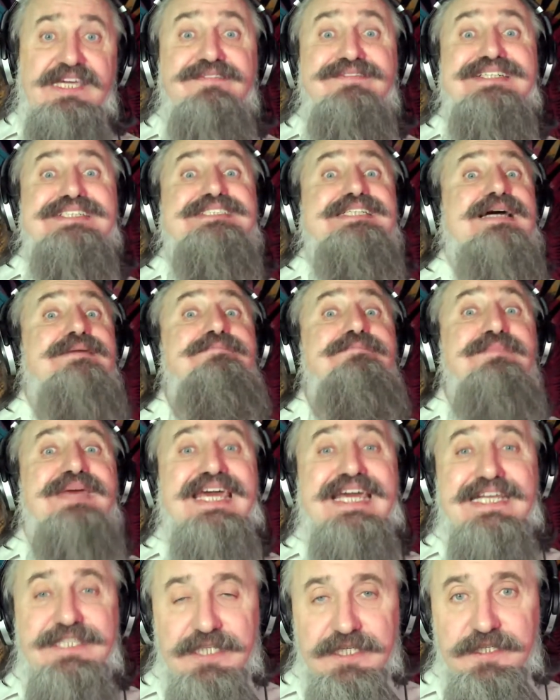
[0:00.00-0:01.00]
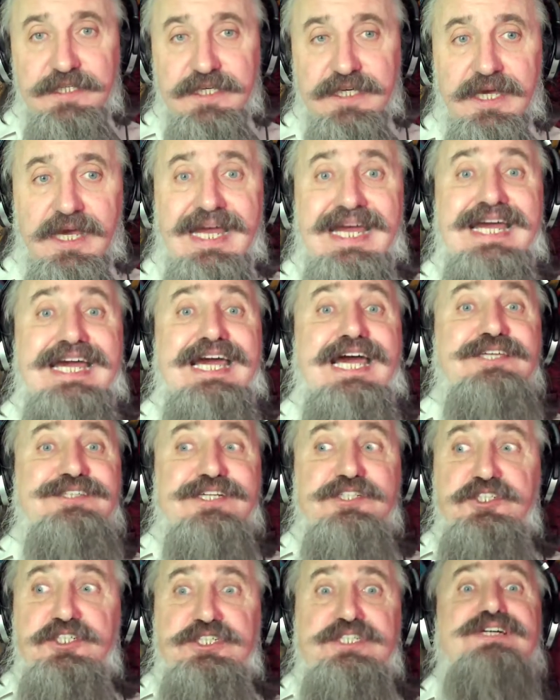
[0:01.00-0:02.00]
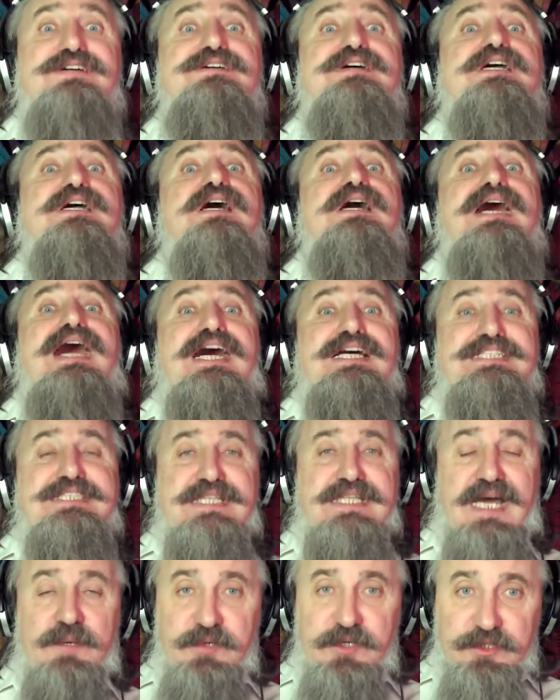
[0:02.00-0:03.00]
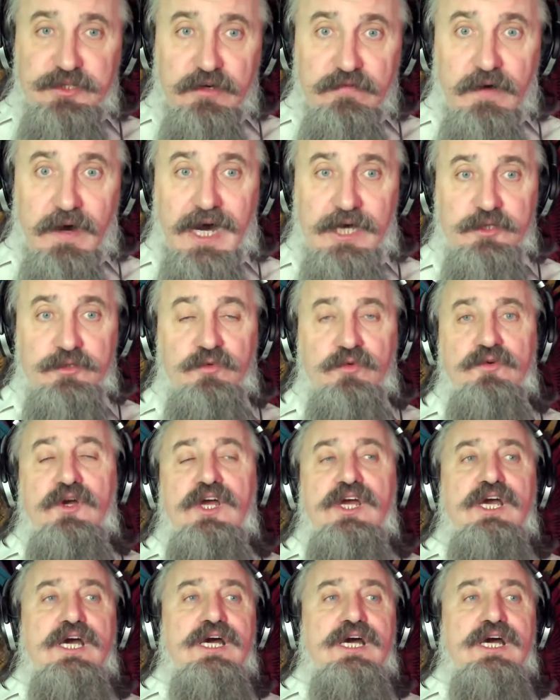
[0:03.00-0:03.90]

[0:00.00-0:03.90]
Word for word: И вы заметите, этот человек ослабит хватку,